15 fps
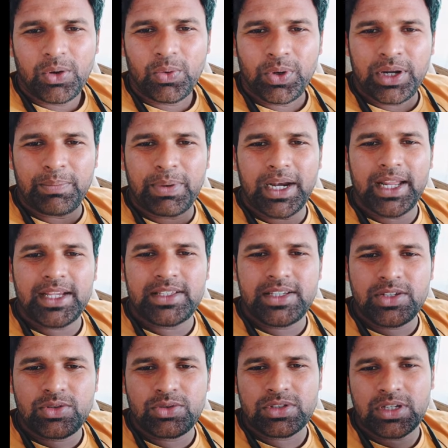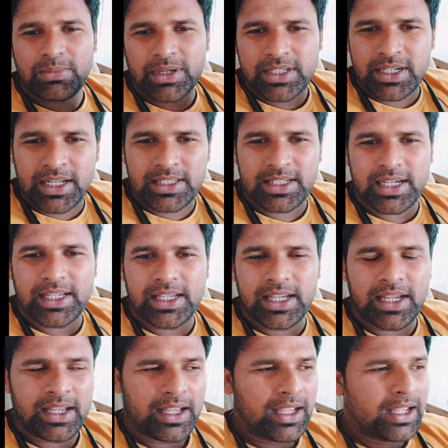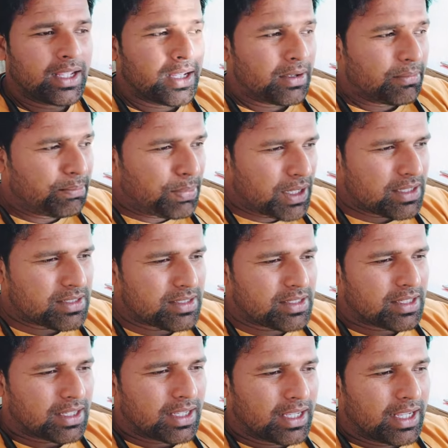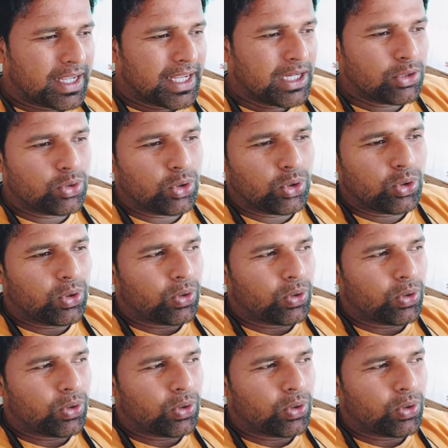उन्हें पहले इस चीज को समझना चाहिए बस इनको